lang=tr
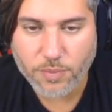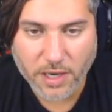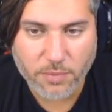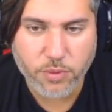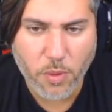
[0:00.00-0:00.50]

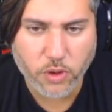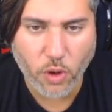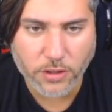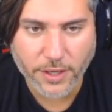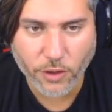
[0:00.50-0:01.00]
Bakın bu
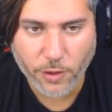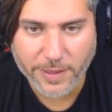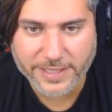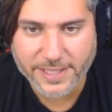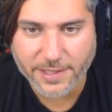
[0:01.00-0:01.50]
modu online
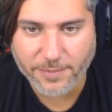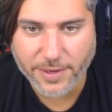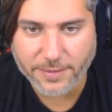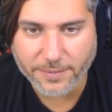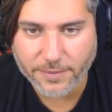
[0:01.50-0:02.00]
oynamak isterim
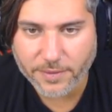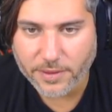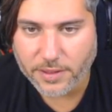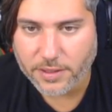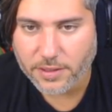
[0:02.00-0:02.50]
ben
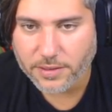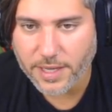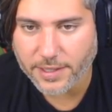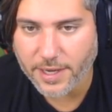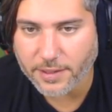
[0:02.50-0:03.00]

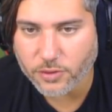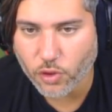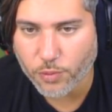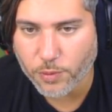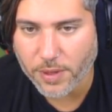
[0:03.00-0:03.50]
derken
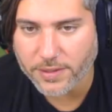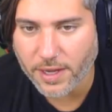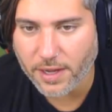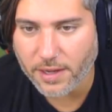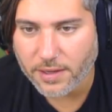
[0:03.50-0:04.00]
çok büyük bir
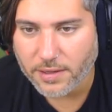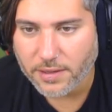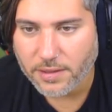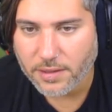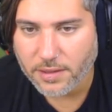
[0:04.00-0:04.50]
hata
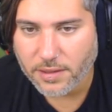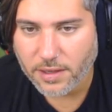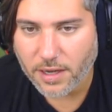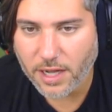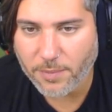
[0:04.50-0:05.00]

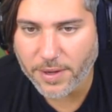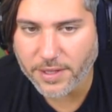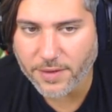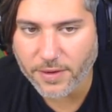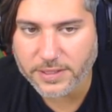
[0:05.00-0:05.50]

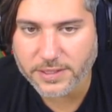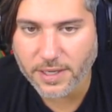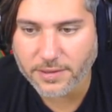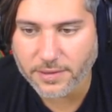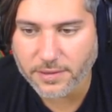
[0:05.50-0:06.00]
Almanya
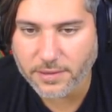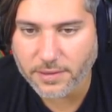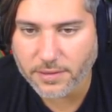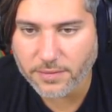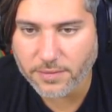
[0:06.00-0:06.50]
defansından
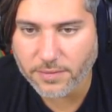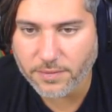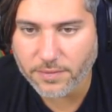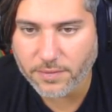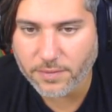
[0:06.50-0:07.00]

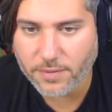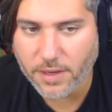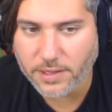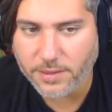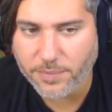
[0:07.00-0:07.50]

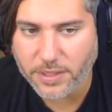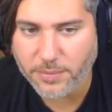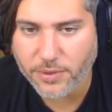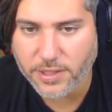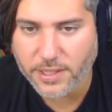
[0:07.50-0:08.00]
hani
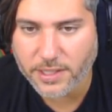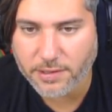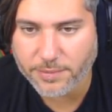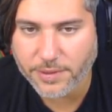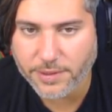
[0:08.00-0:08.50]
Palabıyık yine
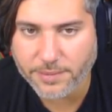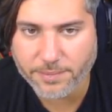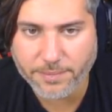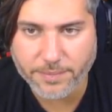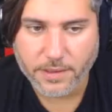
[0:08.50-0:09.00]
devam dedi.
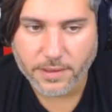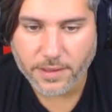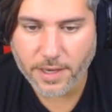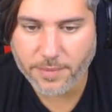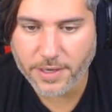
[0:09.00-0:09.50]

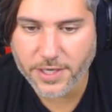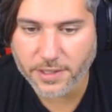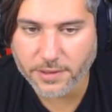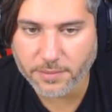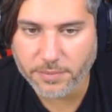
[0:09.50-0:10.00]

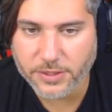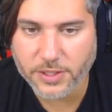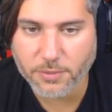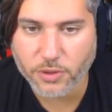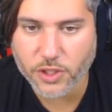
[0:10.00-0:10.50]
Emrecan biz
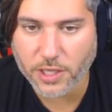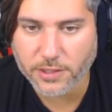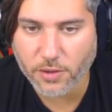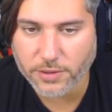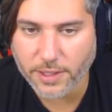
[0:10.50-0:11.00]
de bunu
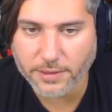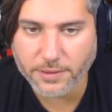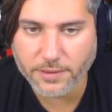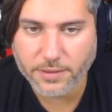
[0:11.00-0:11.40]
çaldık ondan.